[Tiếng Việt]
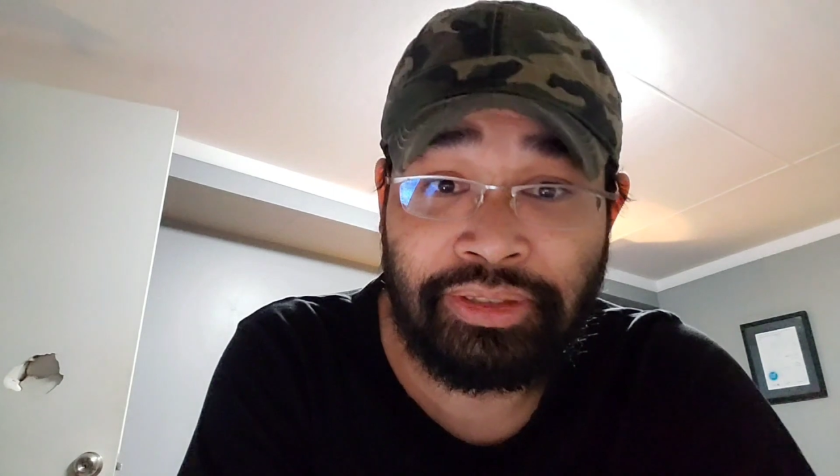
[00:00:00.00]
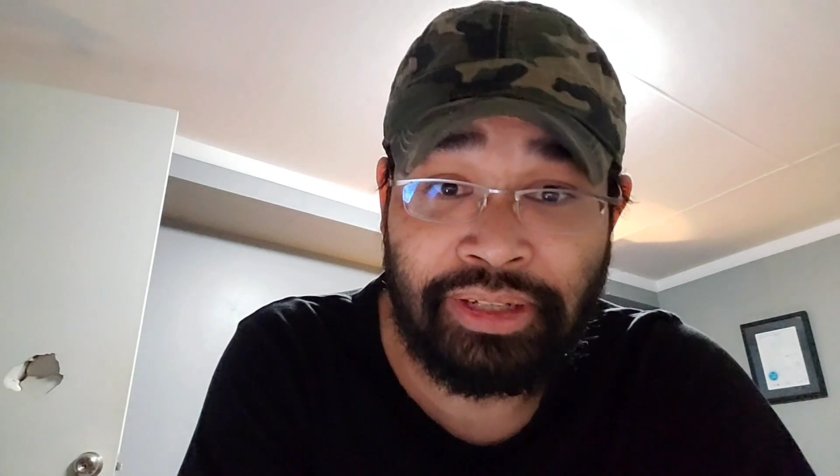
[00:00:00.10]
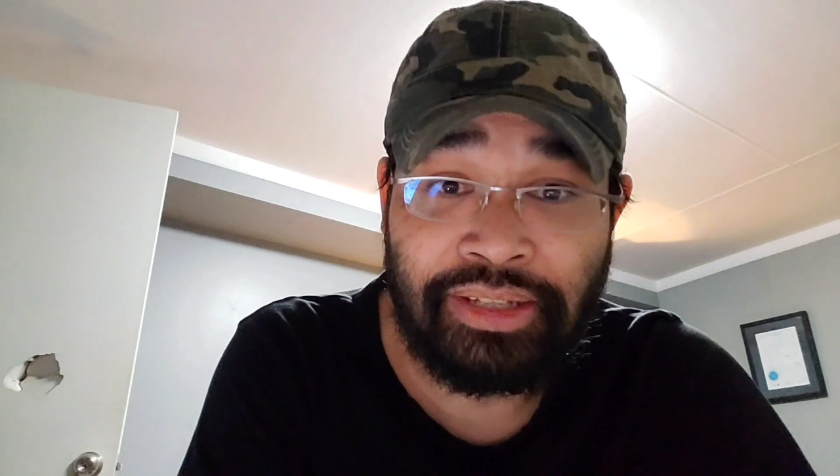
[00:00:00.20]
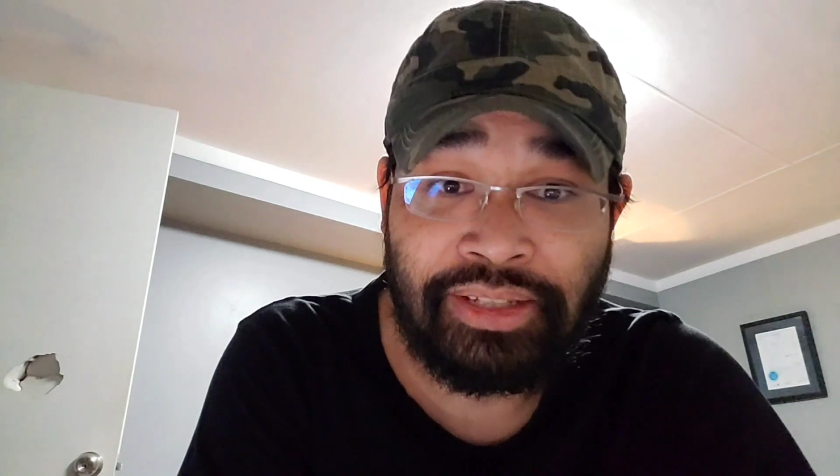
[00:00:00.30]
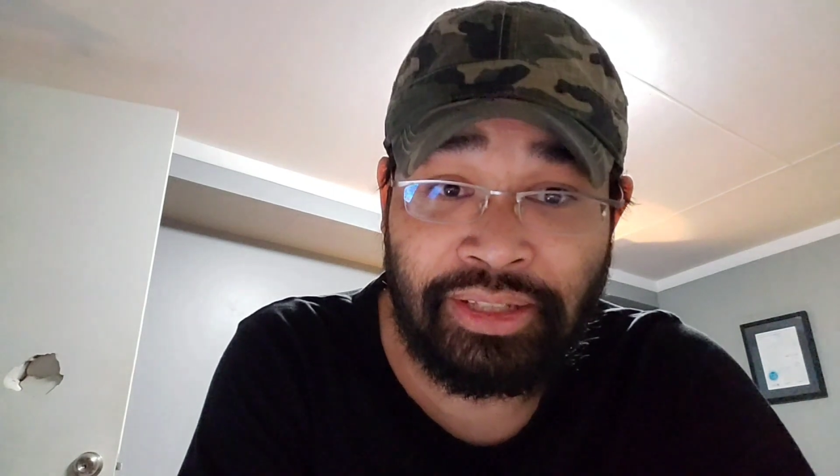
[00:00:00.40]

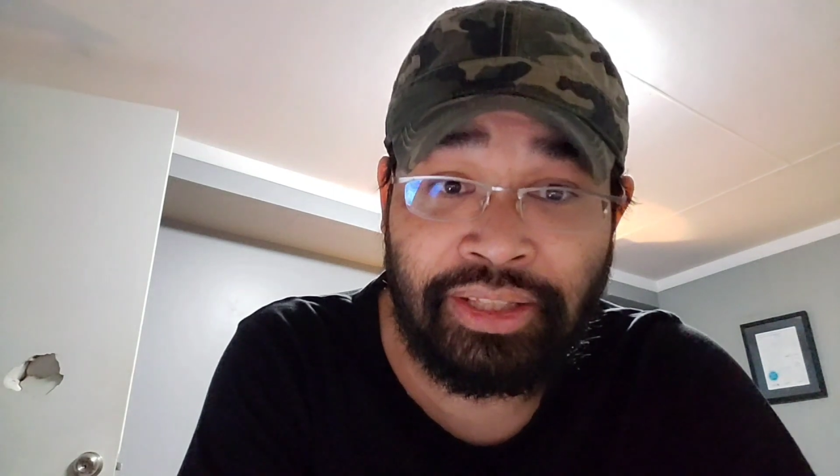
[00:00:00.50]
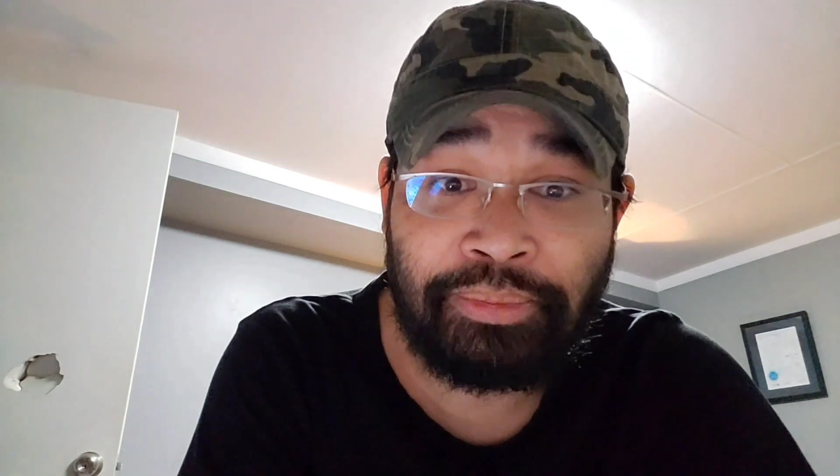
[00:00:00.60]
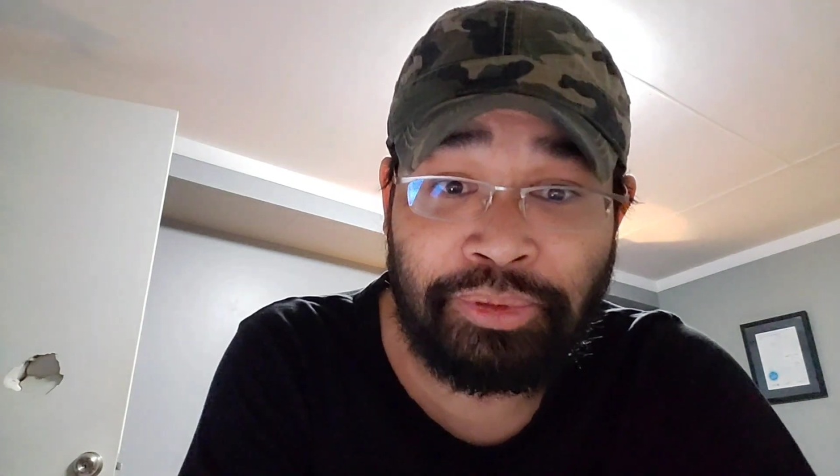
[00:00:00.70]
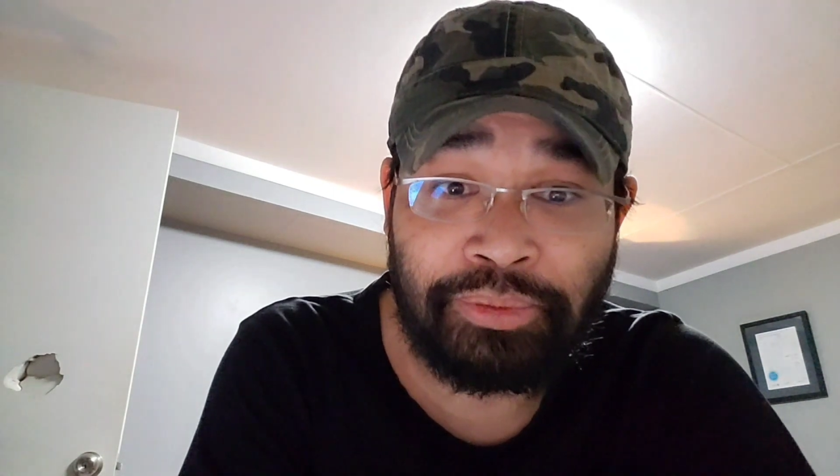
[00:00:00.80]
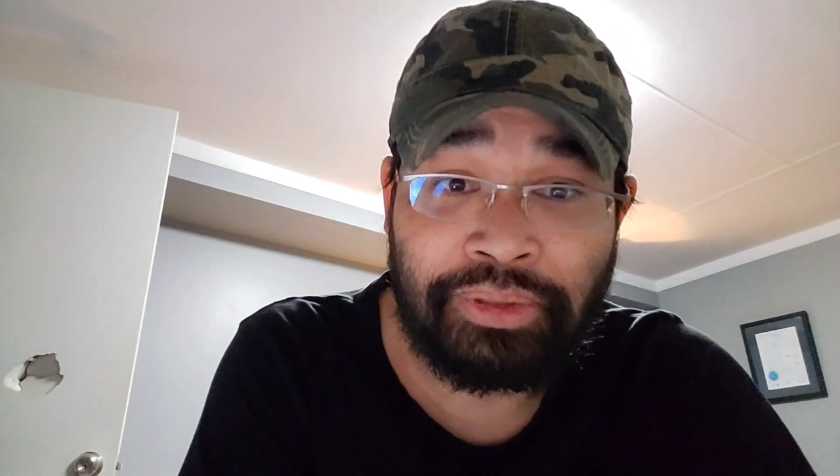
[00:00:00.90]
này sẽ
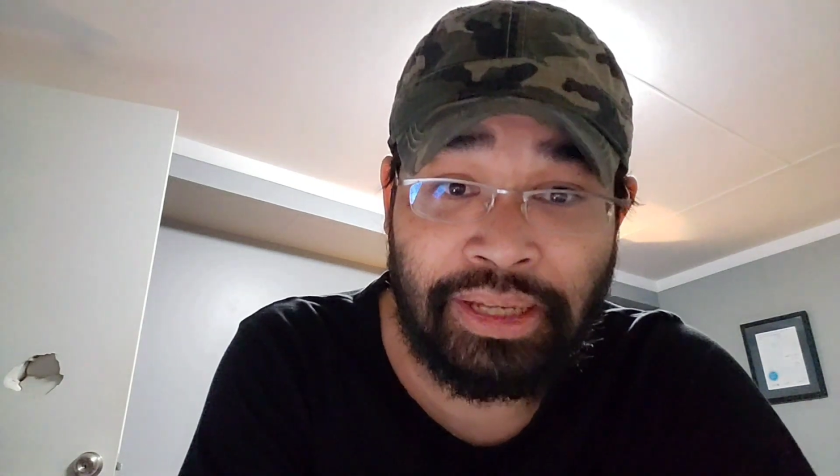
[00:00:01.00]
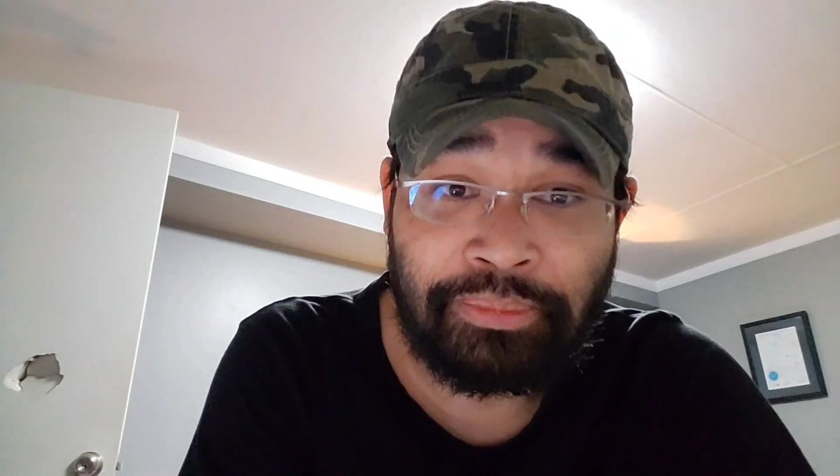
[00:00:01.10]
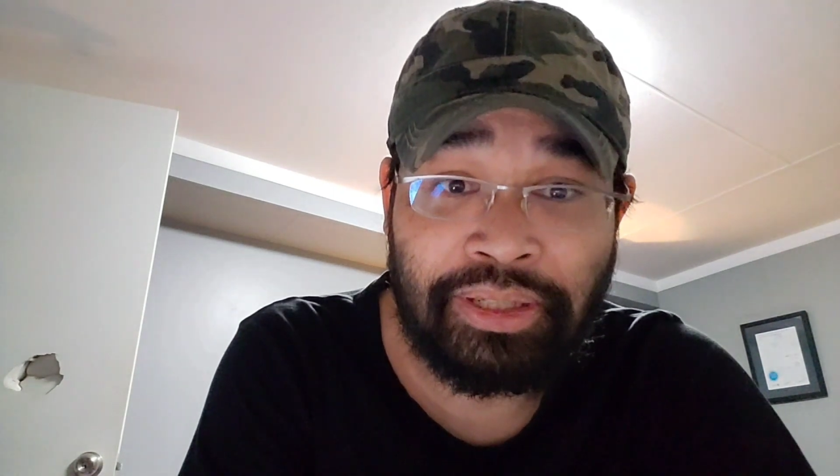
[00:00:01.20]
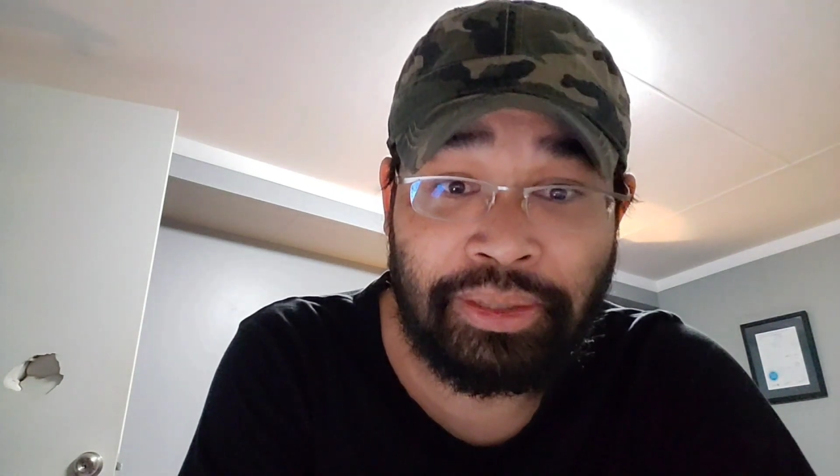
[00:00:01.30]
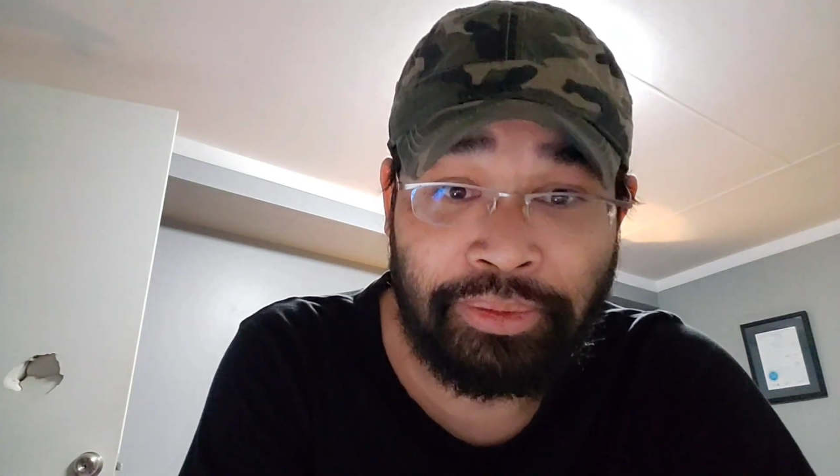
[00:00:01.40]
tiếp tục
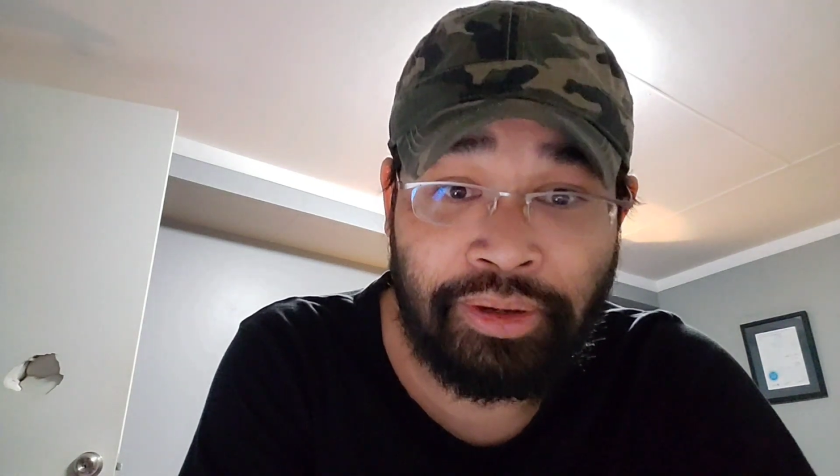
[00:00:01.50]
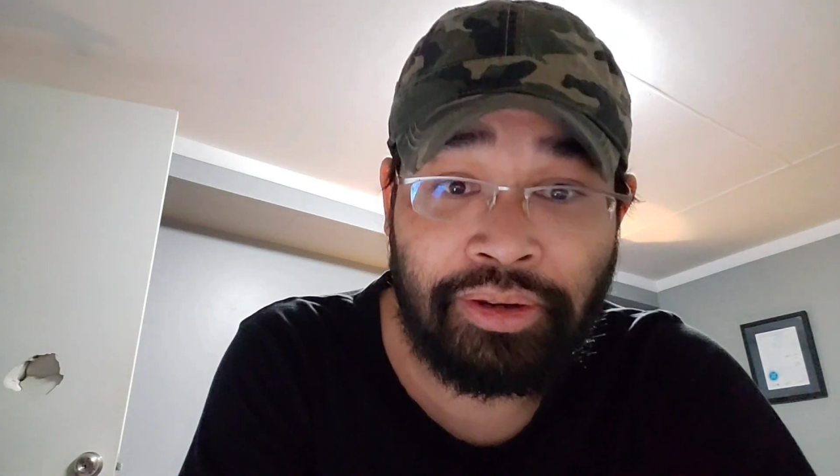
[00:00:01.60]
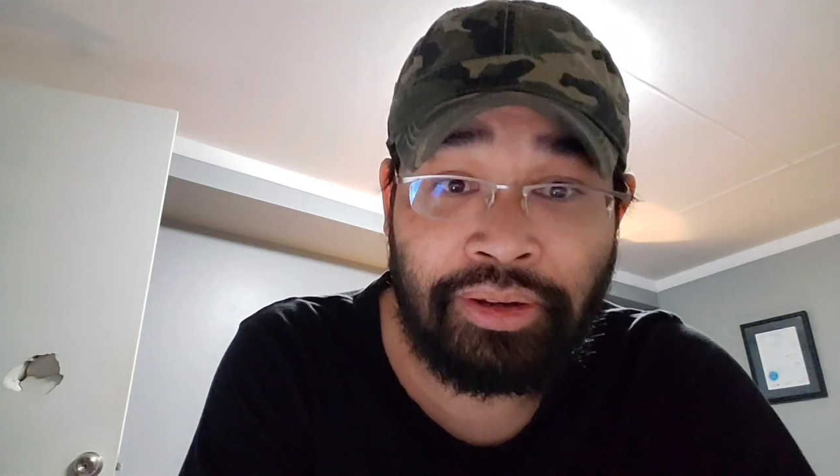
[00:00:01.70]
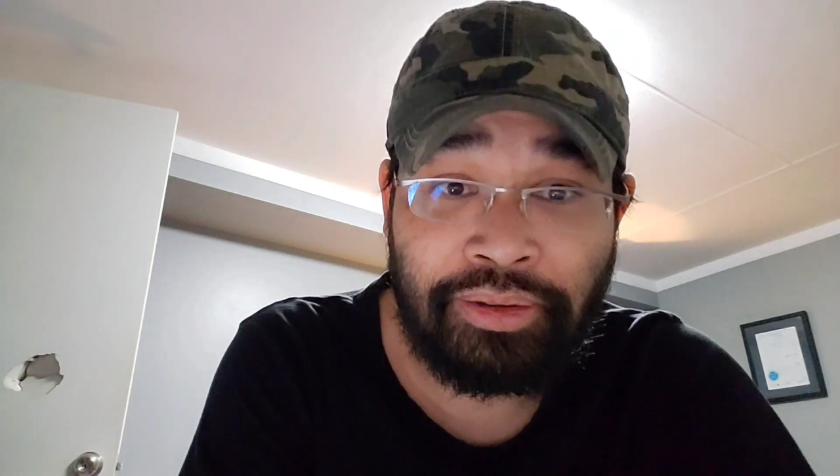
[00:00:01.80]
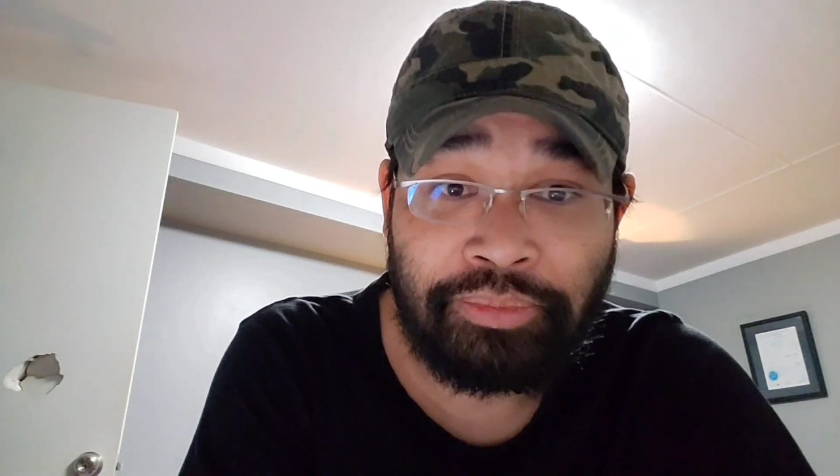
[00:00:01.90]
làm cái điều
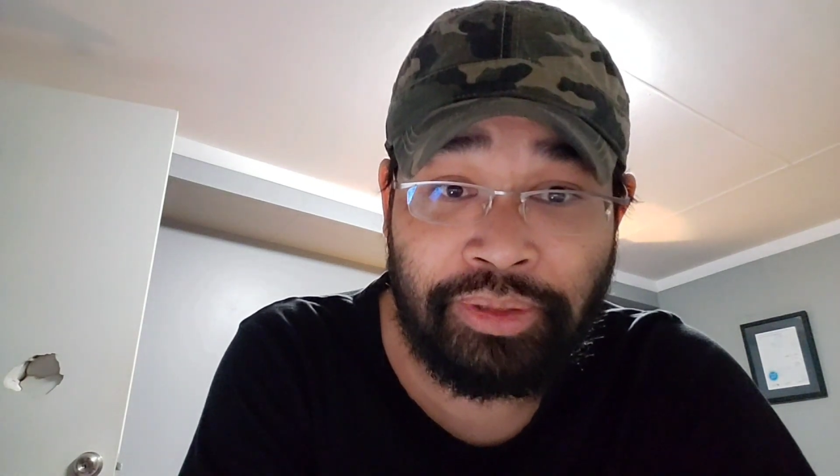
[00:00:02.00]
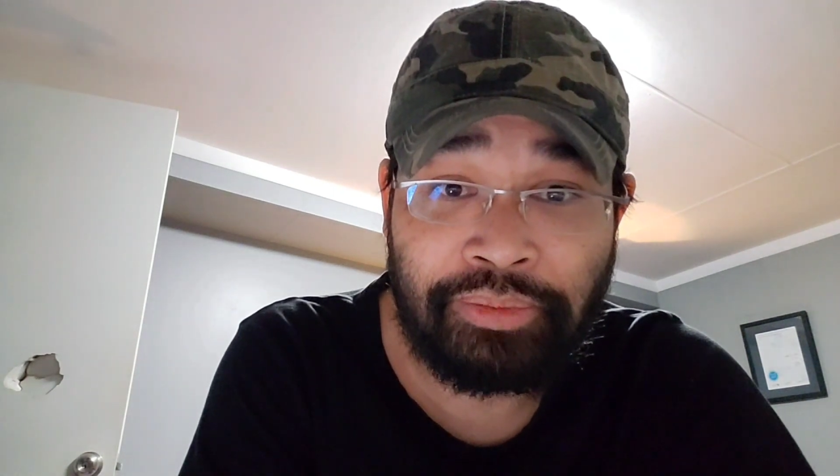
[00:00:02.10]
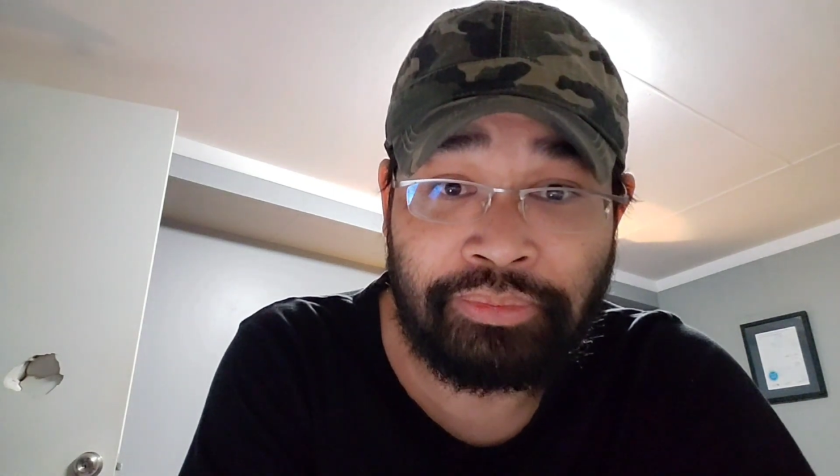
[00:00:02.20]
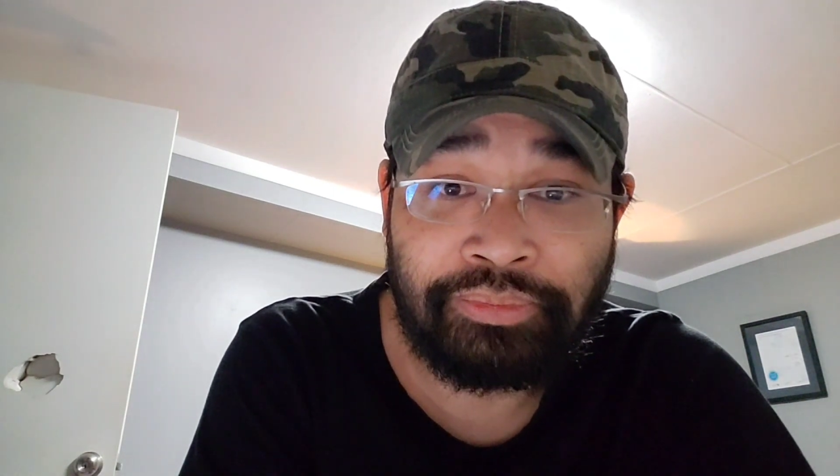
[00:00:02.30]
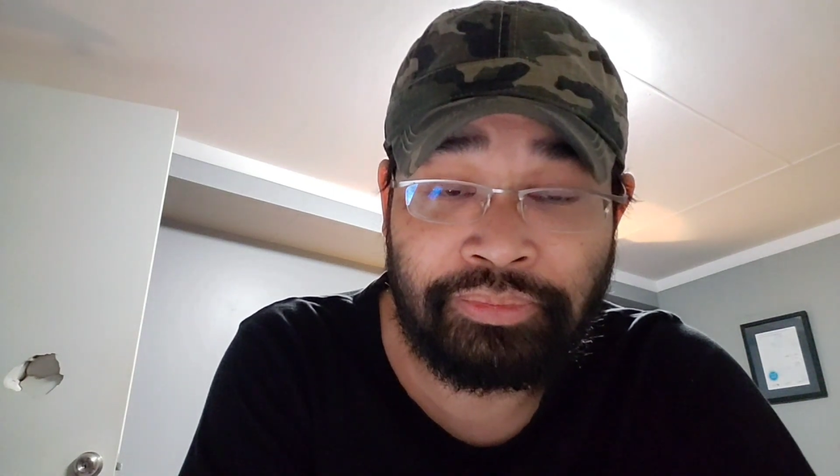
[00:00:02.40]
đó đó biết không